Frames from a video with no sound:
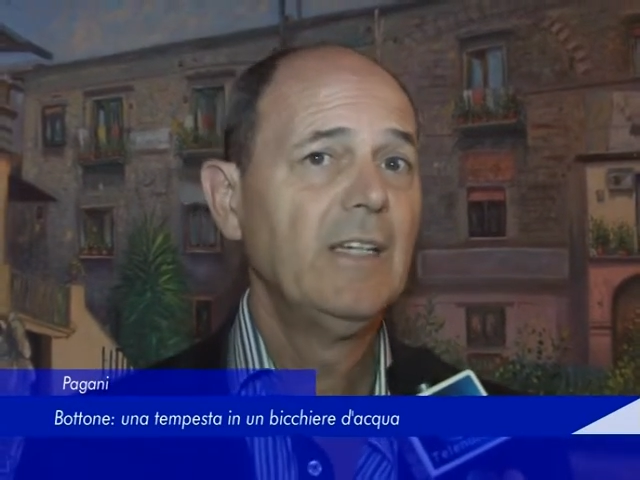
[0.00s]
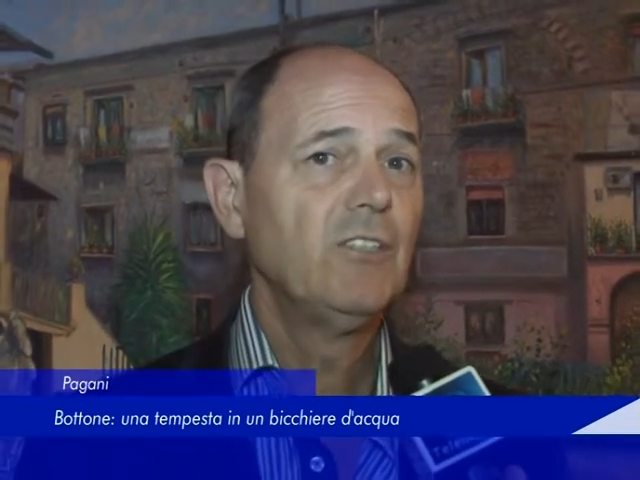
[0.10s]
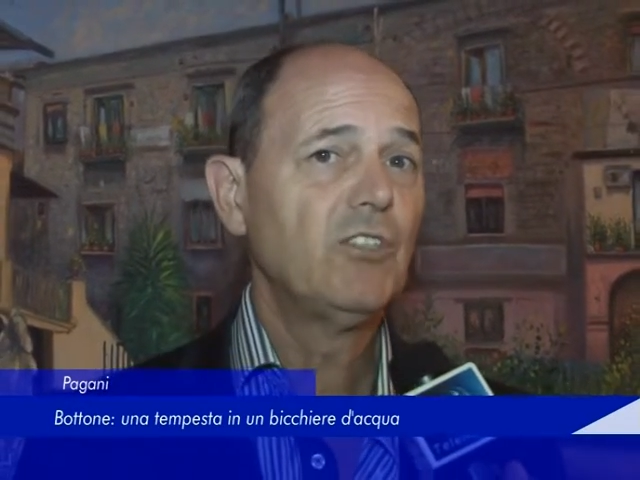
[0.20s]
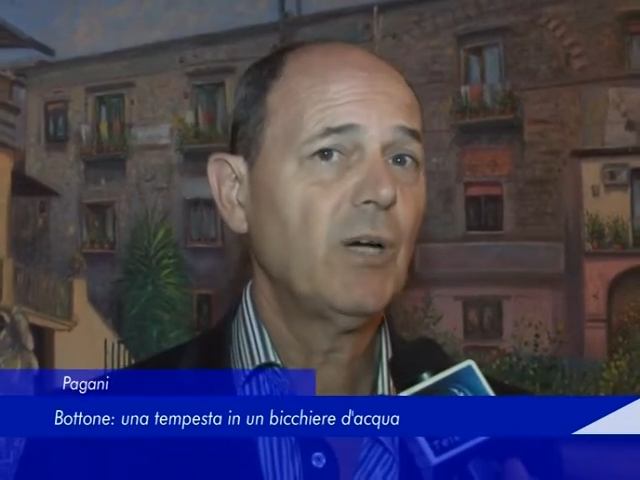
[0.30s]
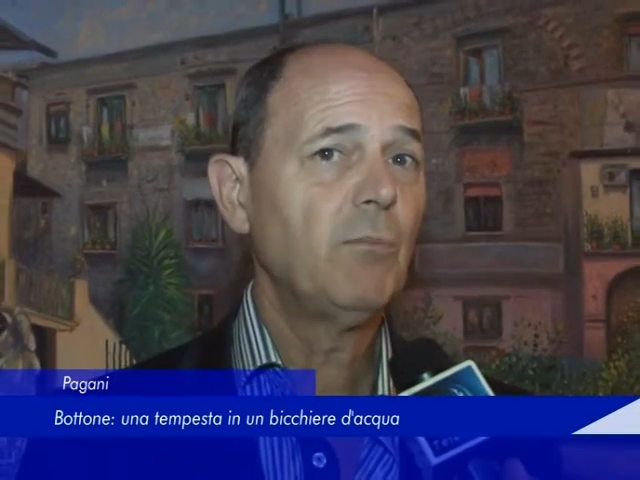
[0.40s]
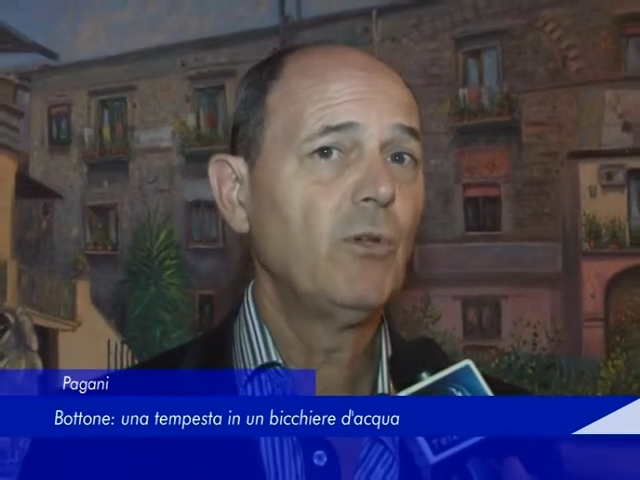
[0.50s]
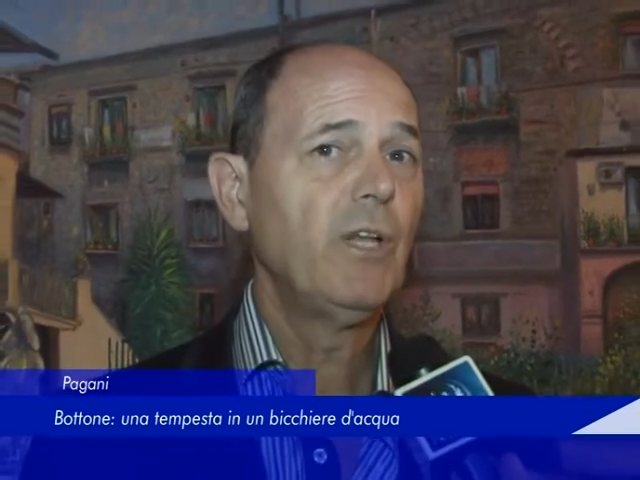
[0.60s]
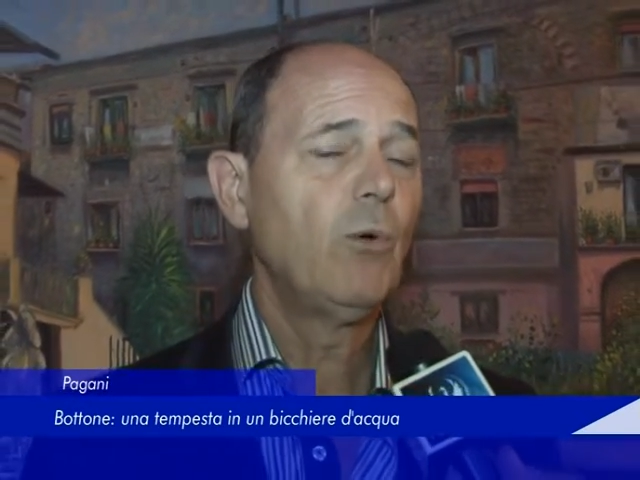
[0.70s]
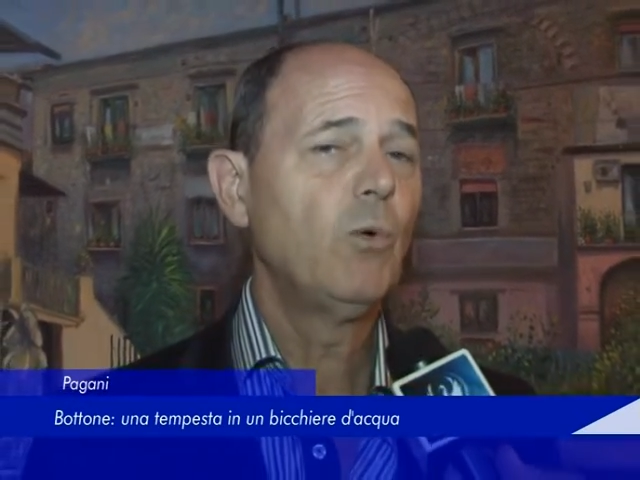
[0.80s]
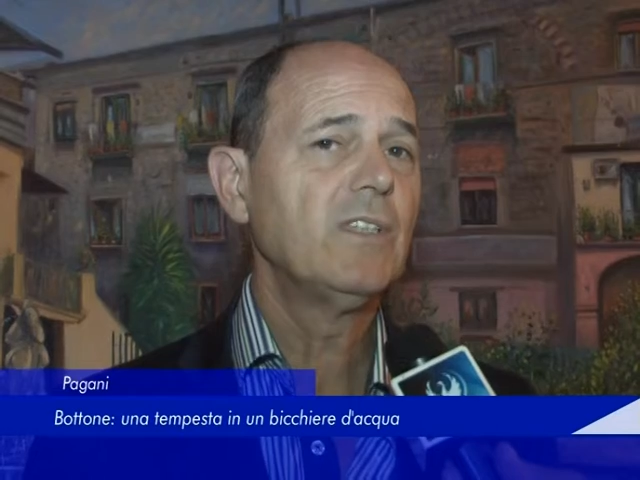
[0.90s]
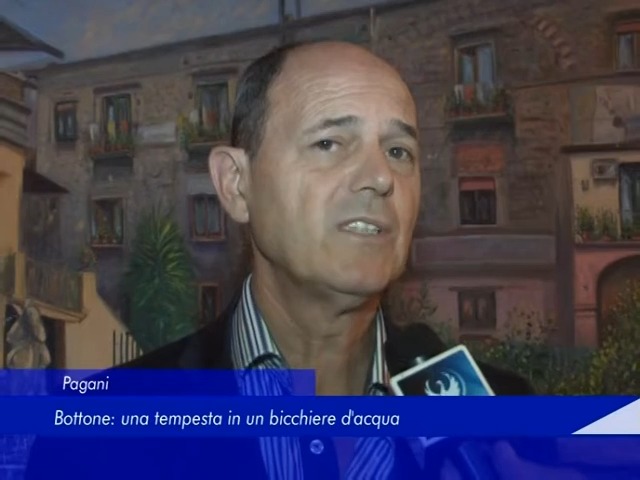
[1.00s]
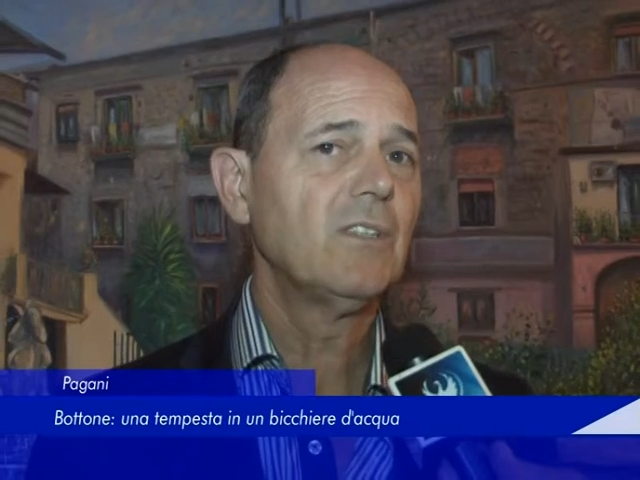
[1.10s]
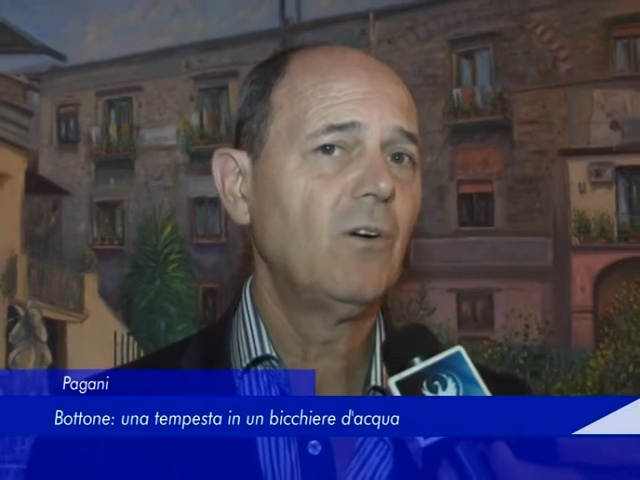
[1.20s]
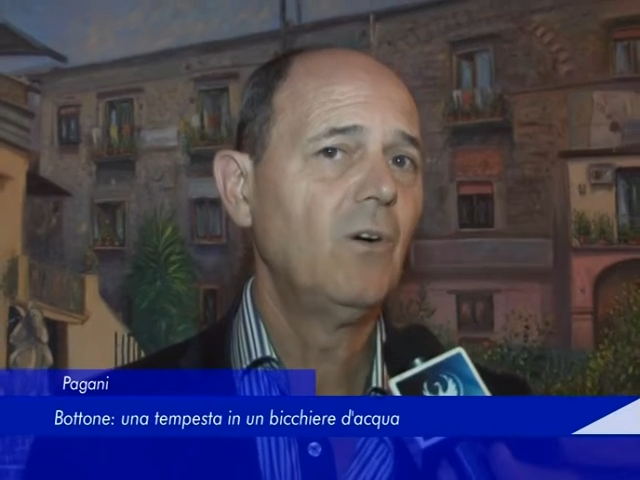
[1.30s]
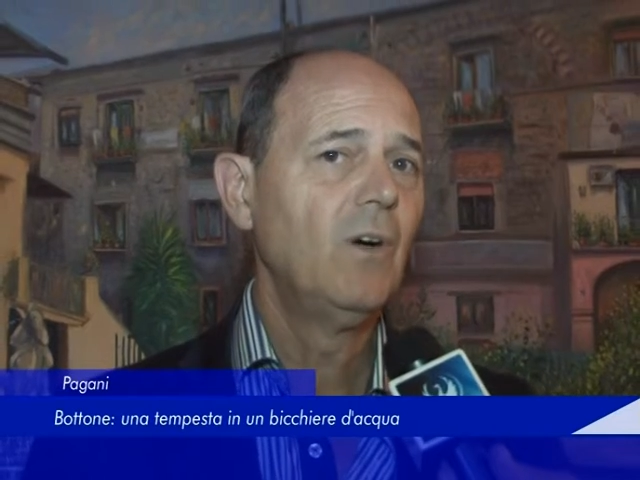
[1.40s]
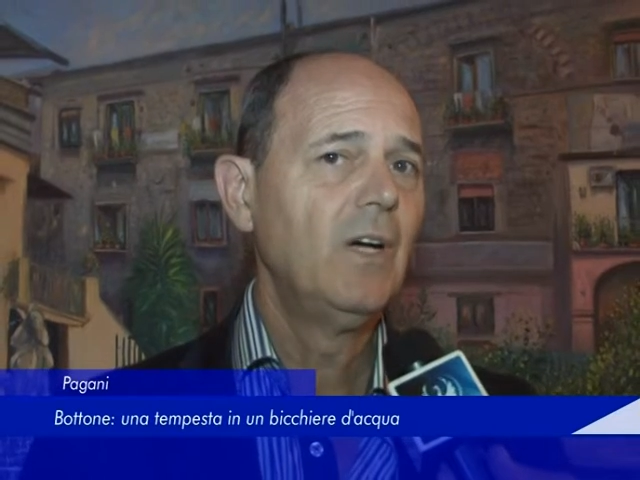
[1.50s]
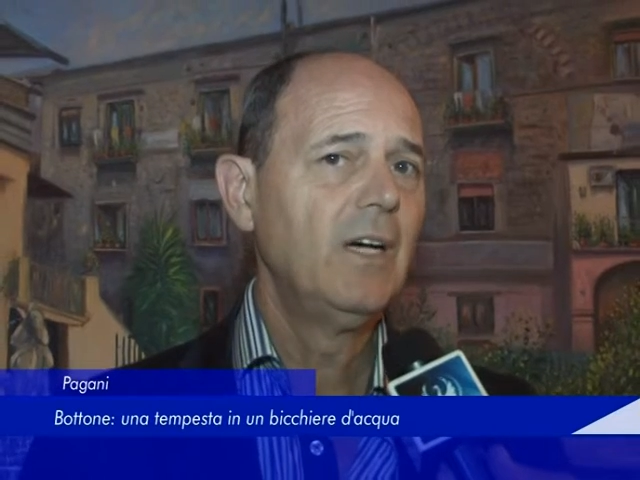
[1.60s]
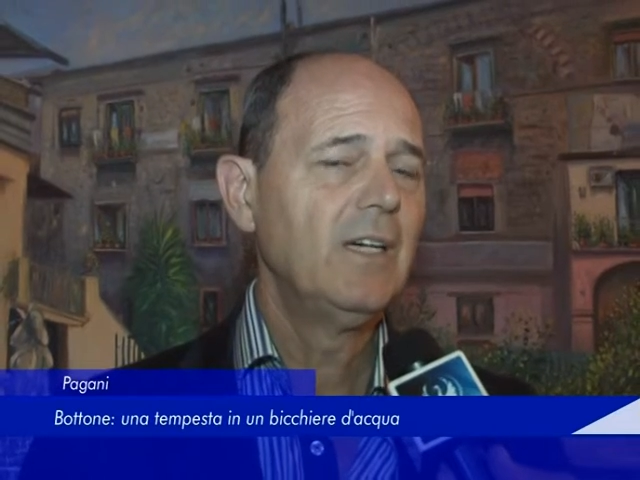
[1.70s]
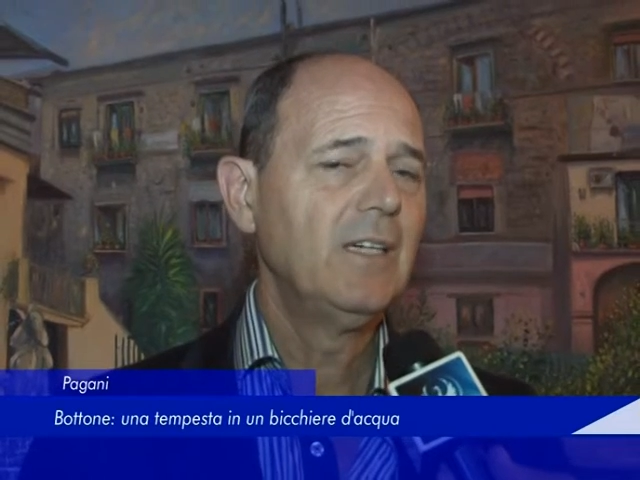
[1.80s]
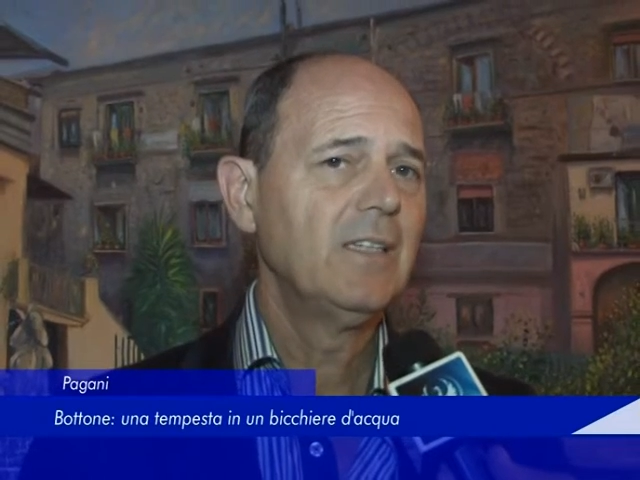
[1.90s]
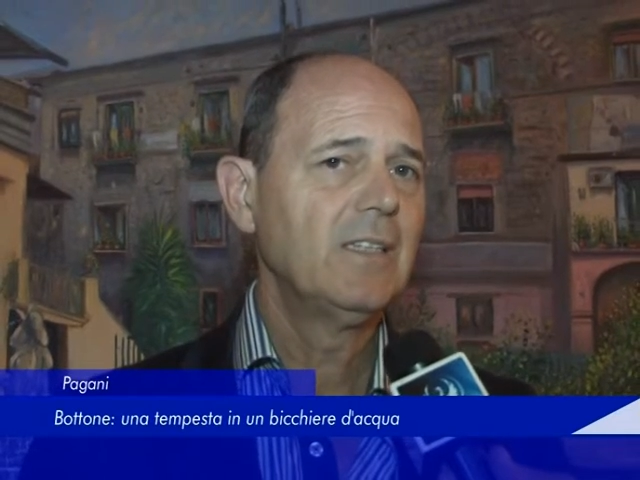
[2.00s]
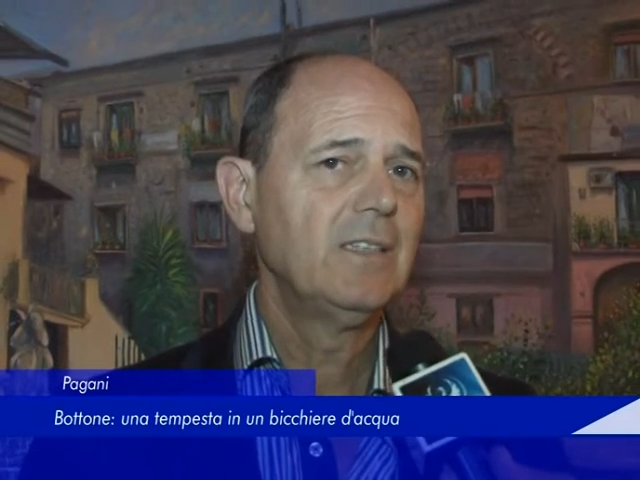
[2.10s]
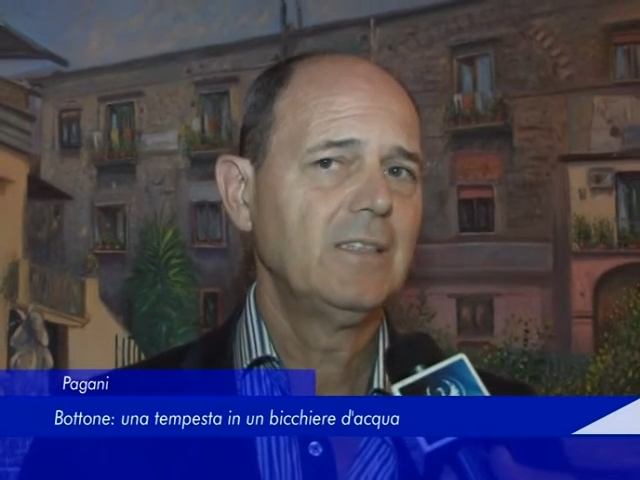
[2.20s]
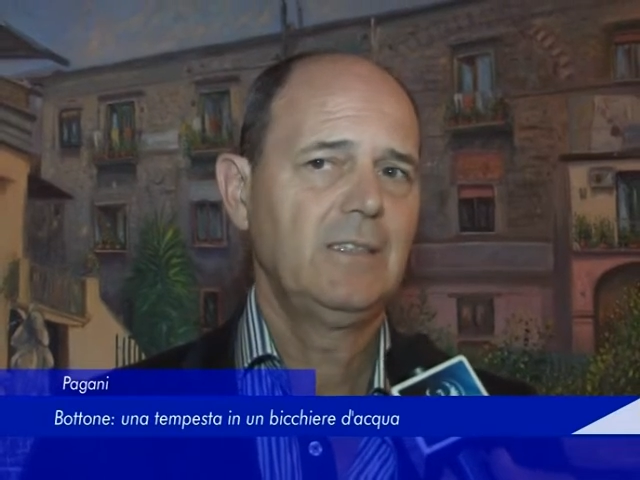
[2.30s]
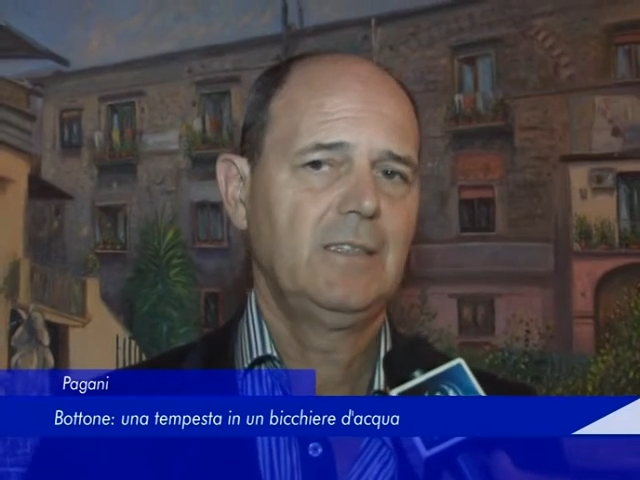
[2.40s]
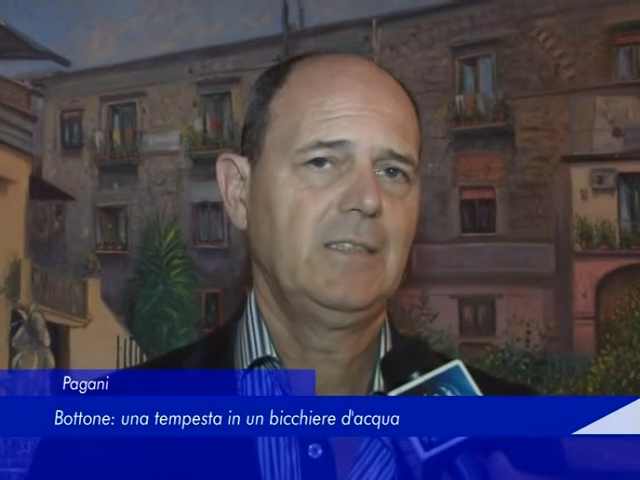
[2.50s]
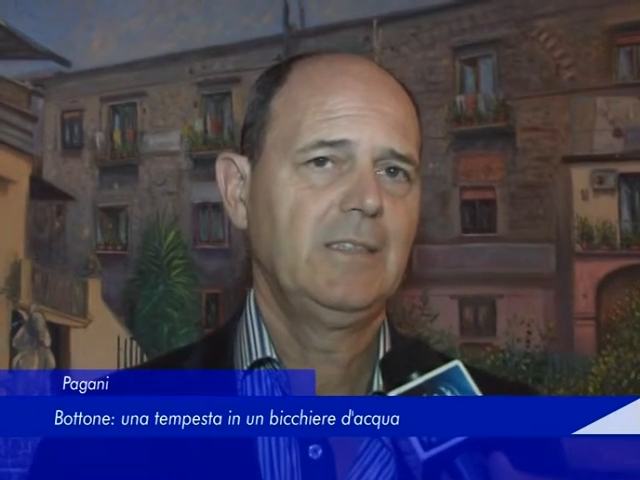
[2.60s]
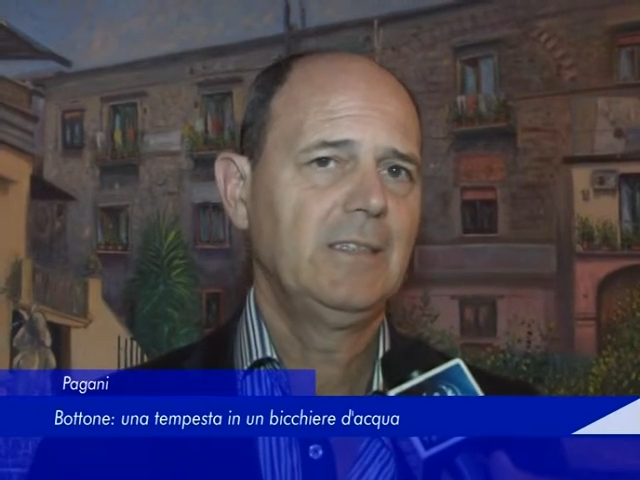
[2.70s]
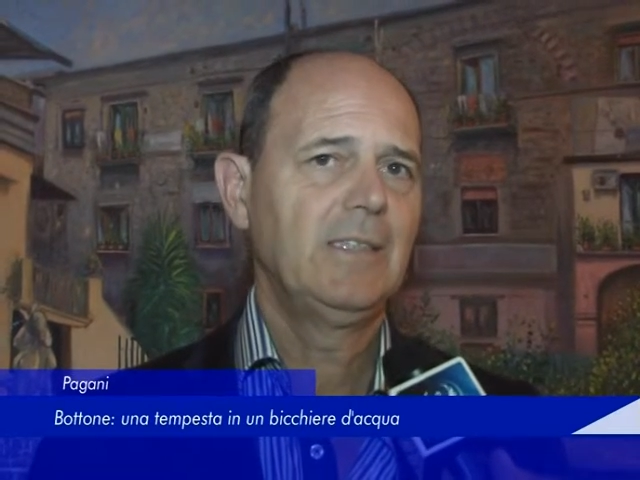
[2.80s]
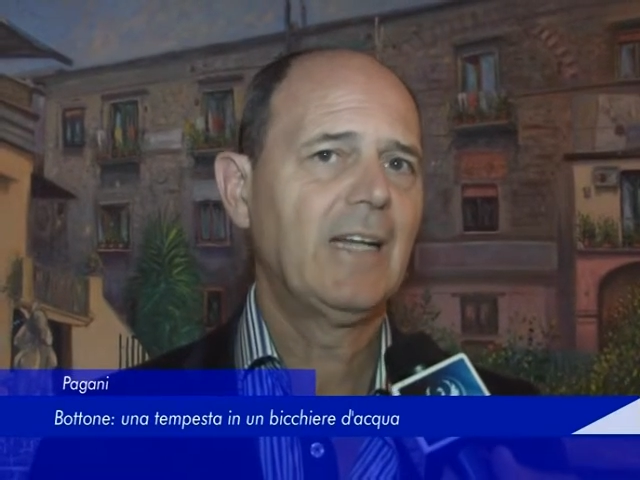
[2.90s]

diciamo, di questo eh,